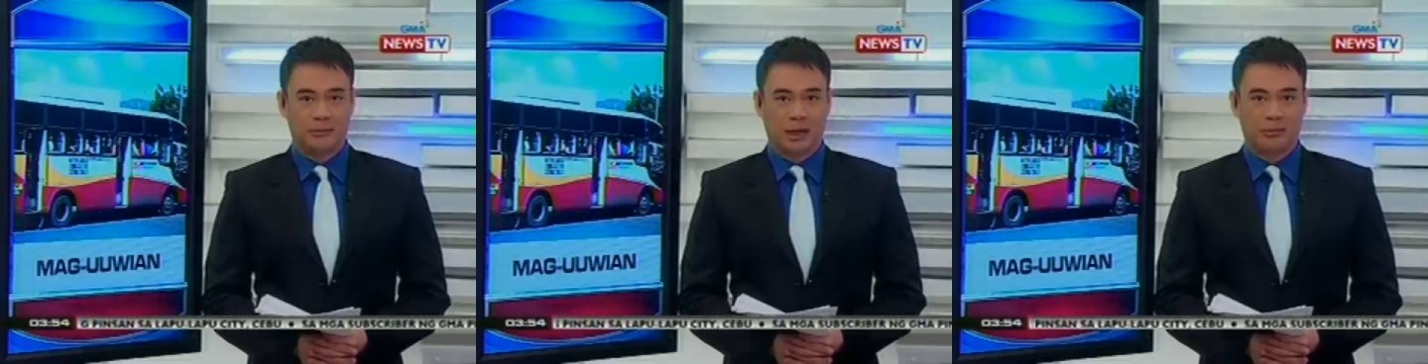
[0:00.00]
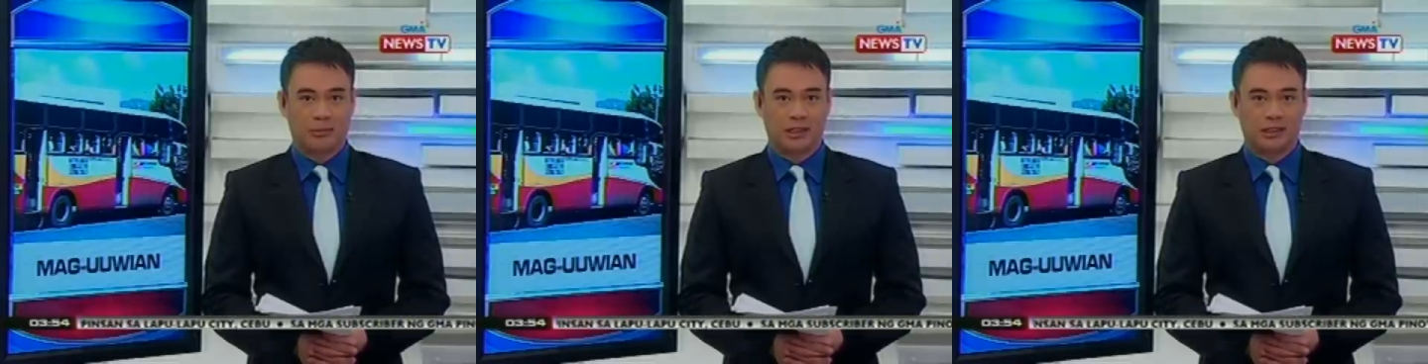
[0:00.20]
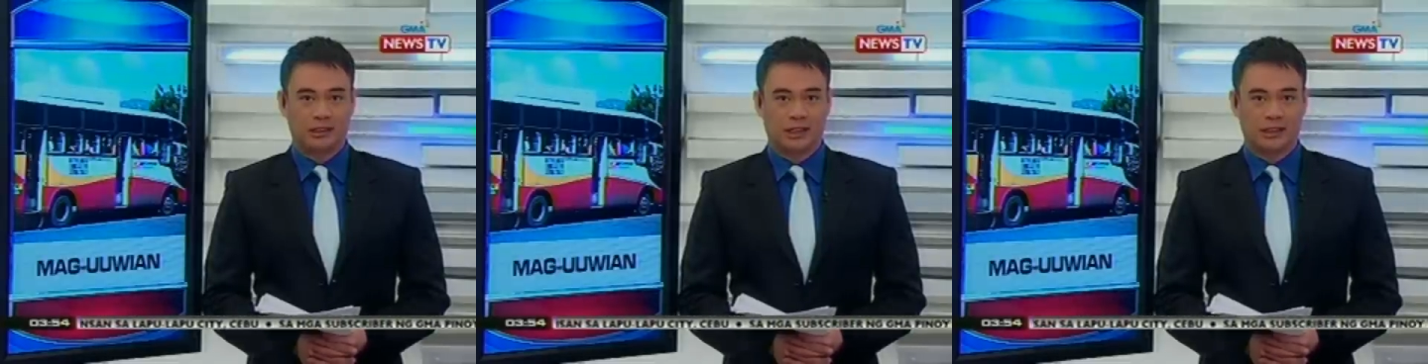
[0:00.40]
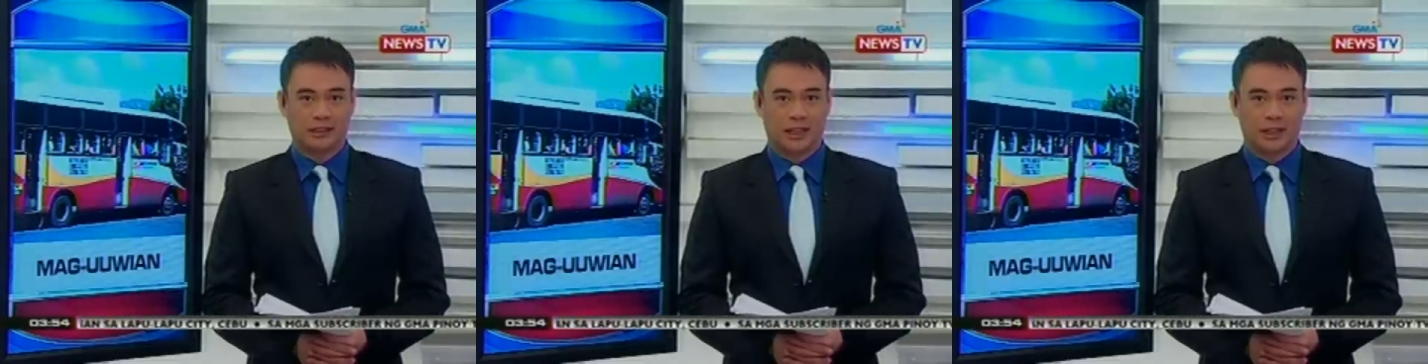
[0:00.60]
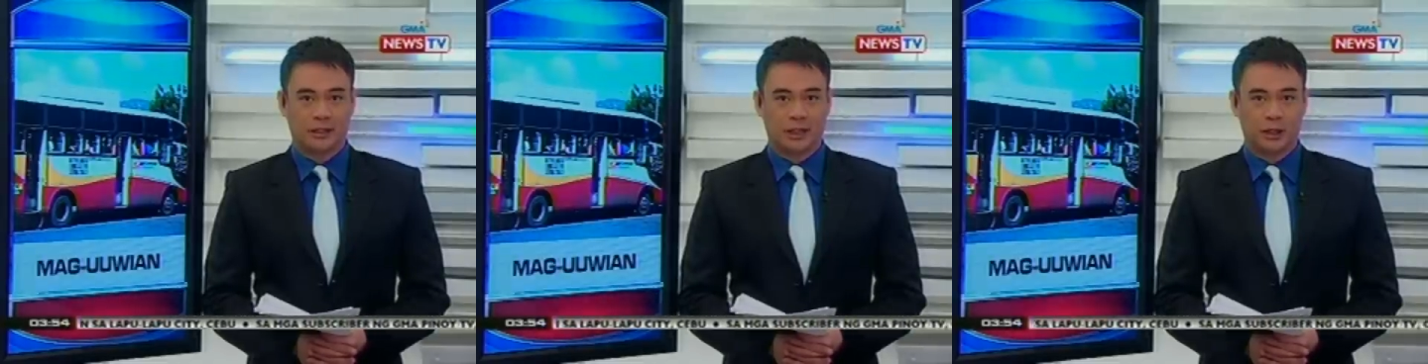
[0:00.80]
makibalita
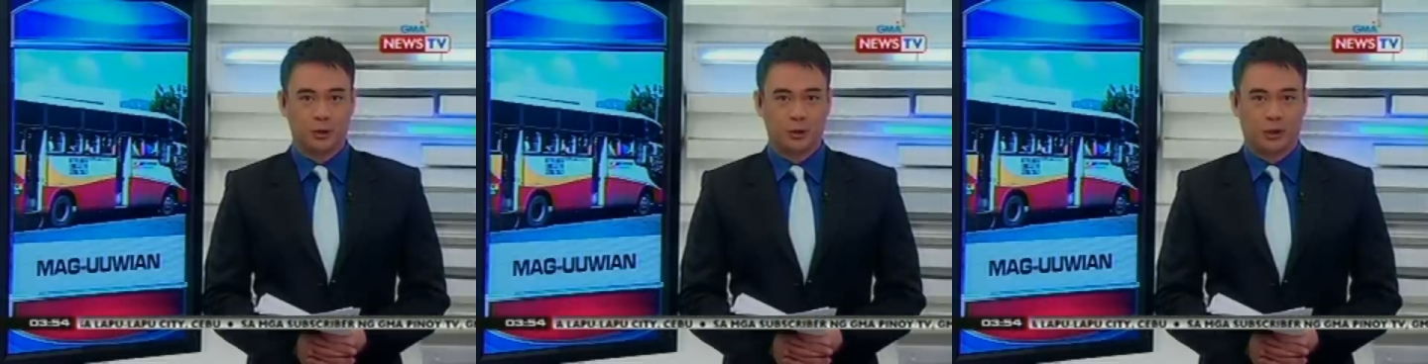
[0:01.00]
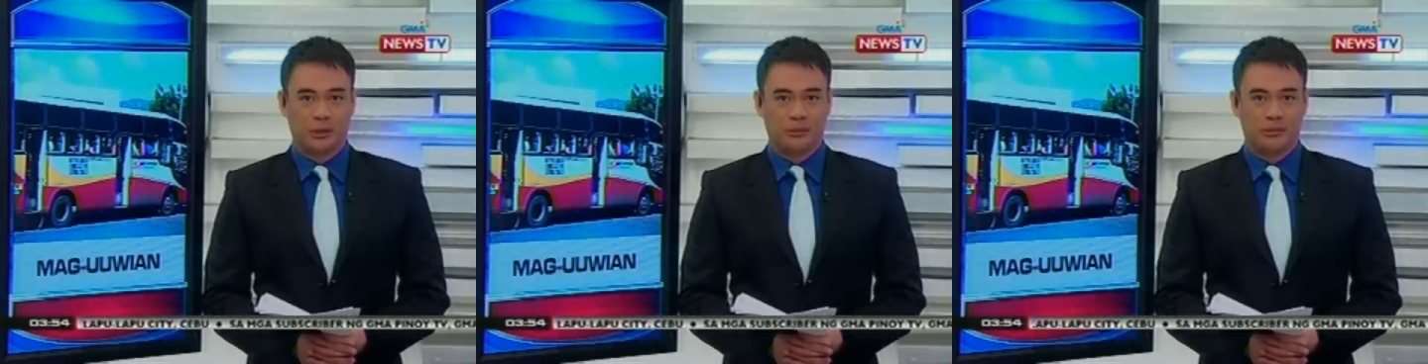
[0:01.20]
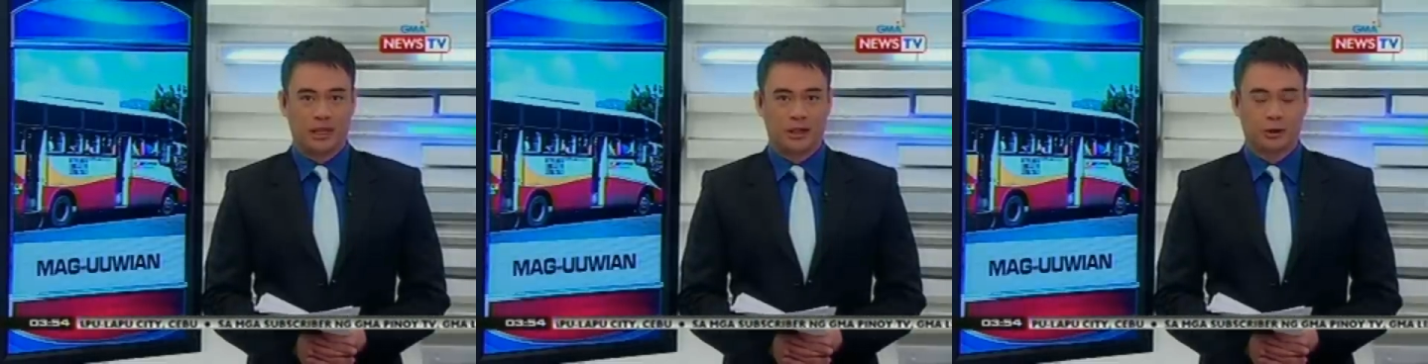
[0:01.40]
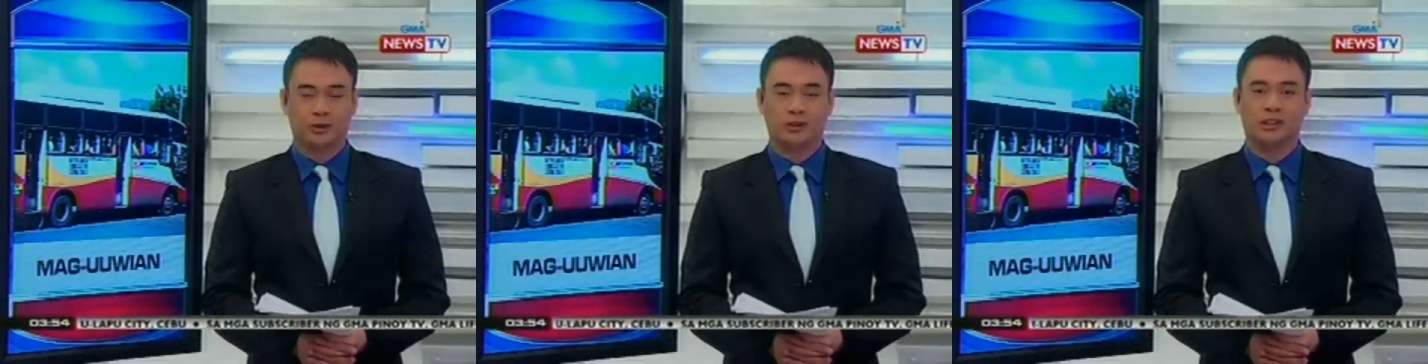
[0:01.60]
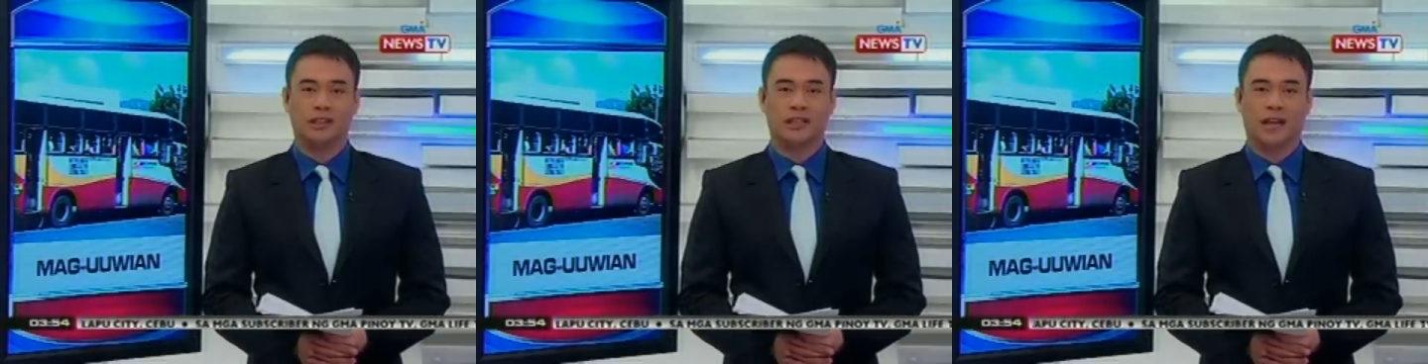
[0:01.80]
tayo kay Luan May
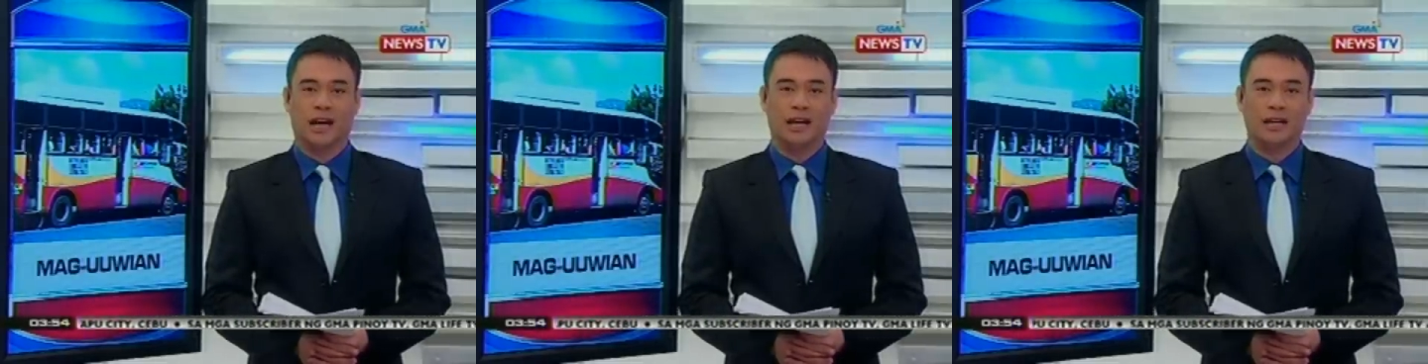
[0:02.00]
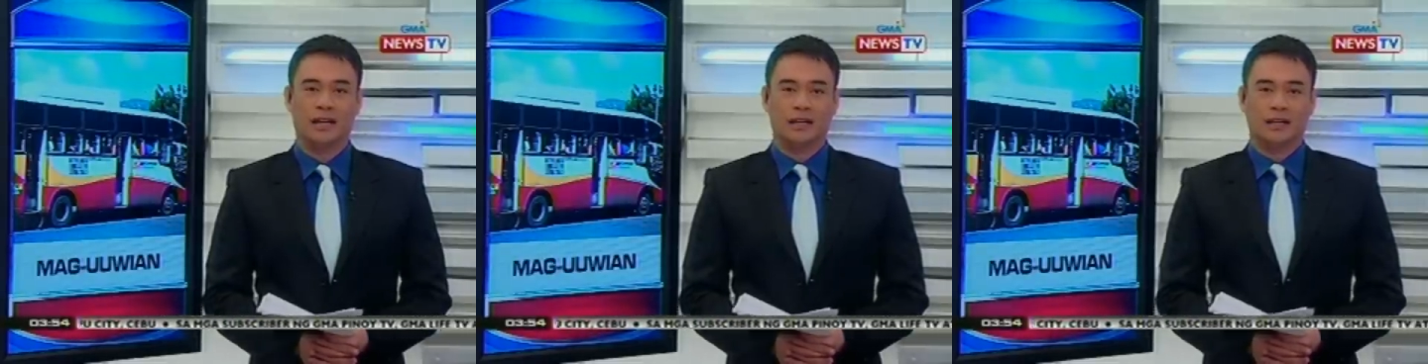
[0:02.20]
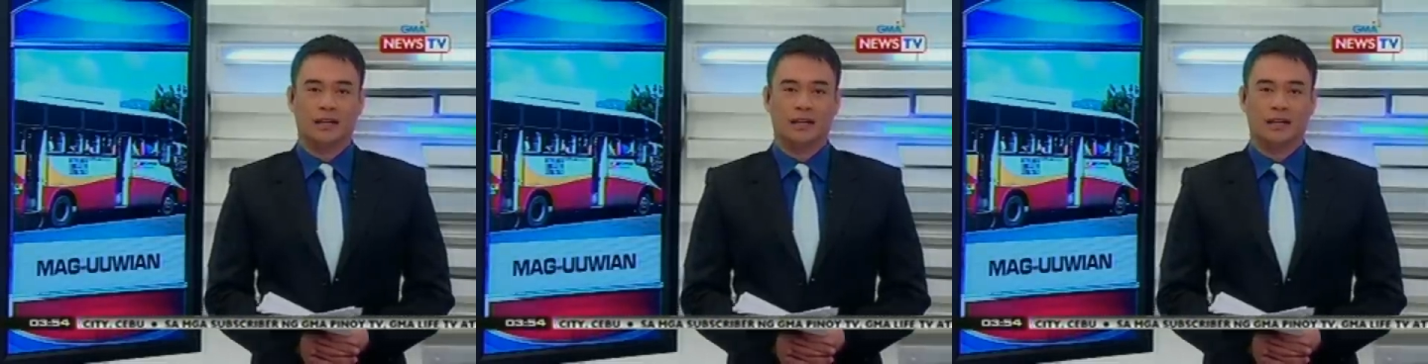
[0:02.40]
Rondina